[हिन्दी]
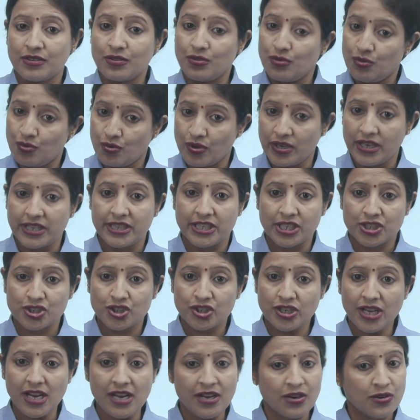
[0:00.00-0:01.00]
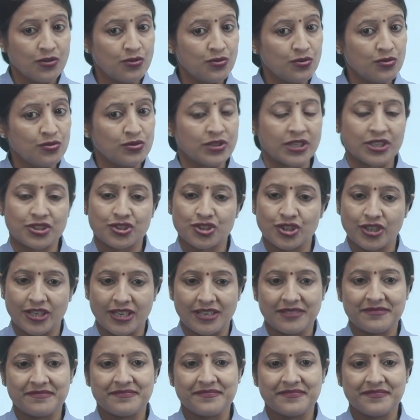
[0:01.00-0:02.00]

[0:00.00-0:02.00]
गुरु के लिए दक्षिणा गुरु दक्षिणा